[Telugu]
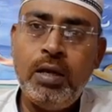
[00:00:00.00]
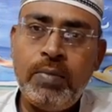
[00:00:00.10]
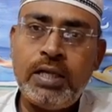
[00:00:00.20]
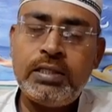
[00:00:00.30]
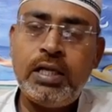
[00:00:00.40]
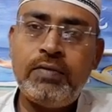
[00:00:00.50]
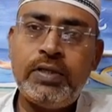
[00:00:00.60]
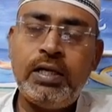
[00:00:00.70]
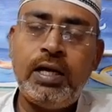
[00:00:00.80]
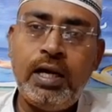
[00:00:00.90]
మహాశలర్ ఈ
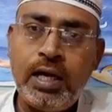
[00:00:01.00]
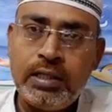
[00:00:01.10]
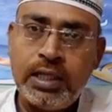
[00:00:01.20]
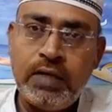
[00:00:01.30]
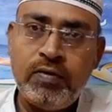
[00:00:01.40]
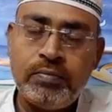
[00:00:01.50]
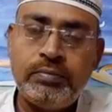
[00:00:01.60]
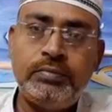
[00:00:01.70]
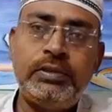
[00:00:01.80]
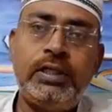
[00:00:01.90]
విధంగా ఆ దైవం
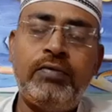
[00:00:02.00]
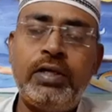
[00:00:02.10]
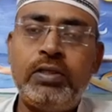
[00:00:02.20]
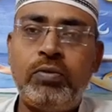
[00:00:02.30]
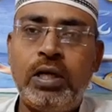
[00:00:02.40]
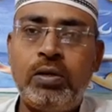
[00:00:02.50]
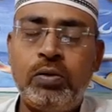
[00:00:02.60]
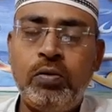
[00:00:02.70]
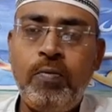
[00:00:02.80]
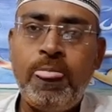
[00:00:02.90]
ఎవరైతే ఉన్నారో
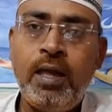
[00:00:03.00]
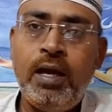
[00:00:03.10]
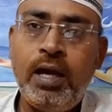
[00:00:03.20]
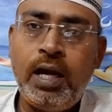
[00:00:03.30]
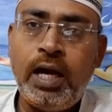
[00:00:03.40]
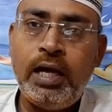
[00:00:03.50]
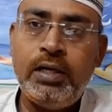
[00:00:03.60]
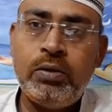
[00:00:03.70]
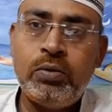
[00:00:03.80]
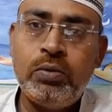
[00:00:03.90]

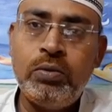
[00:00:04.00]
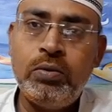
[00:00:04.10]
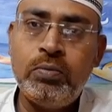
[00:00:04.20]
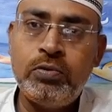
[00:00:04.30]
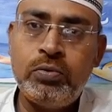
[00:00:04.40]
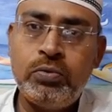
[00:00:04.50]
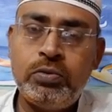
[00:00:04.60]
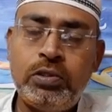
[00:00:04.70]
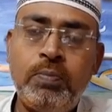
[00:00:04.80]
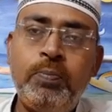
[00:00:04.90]
ఆయనకు
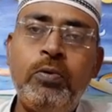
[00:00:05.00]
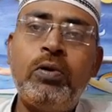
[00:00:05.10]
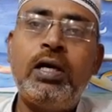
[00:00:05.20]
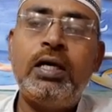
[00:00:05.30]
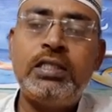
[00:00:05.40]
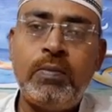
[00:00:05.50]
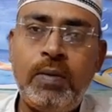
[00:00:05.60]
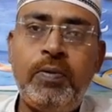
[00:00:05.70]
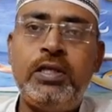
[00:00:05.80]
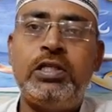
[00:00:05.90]
సంపూర్ణంగా
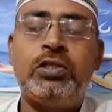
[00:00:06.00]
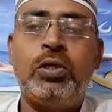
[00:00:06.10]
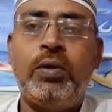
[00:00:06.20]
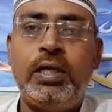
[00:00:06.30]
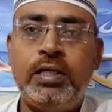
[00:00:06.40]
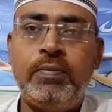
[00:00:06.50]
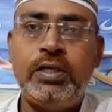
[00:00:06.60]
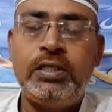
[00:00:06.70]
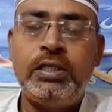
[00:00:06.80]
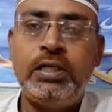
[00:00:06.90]
సమర్పణ చేసుకోవాలి
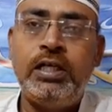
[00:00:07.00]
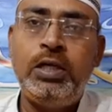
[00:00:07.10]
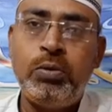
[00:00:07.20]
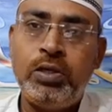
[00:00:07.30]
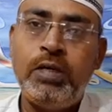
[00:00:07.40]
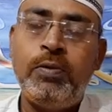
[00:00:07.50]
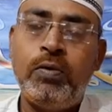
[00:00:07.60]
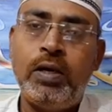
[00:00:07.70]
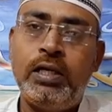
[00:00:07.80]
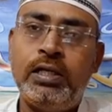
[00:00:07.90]
మనిషి అంటే
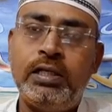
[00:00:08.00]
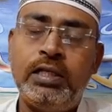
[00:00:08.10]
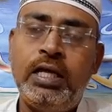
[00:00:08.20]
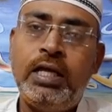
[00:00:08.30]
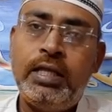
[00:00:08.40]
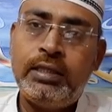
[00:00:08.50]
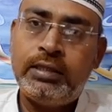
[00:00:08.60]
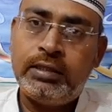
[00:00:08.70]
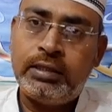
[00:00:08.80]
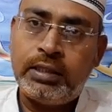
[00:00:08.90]
లొంగిపోవాలి
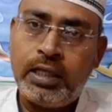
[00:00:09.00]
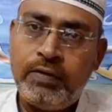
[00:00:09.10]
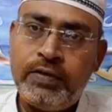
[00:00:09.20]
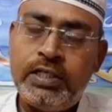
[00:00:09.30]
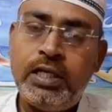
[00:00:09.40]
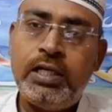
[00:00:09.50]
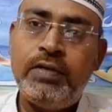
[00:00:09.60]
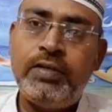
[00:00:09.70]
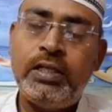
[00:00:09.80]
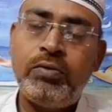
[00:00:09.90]
తన విషయాలు
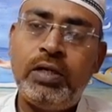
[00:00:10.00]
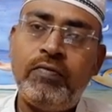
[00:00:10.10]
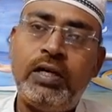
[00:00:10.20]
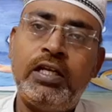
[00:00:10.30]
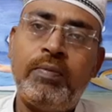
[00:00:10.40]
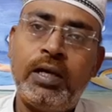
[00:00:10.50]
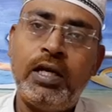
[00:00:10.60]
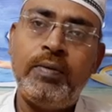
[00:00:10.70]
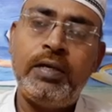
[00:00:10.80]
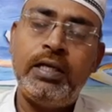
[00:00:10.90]
ఏదైతే ఉన్నాయో వాటిని పక్కన
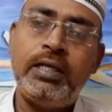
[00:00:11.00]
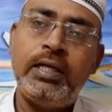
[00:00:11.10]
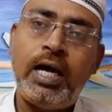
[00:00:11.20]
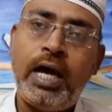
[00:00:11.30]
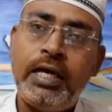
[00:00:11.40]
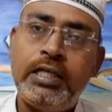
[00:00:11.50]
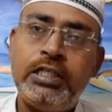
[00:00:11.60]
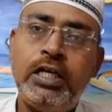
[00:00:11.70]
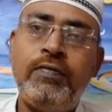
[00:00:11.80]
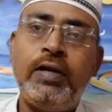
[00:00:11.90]
పెట్టి ఆయన
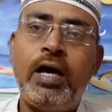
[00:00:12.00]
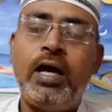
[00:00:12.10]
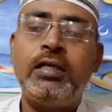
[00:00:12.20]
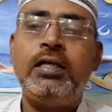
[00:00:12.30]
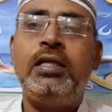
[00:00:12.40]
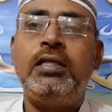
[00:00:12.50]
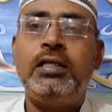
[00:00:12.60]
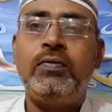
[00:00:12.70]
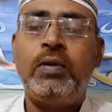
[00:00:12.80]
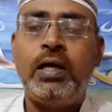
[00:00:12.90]
ఇచ్చినటువంటి ఆజ్ఞలు
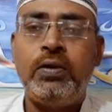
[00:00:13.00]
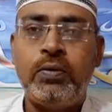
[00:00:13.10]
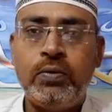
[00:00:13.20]
ఏదైతే ఉన్నాయో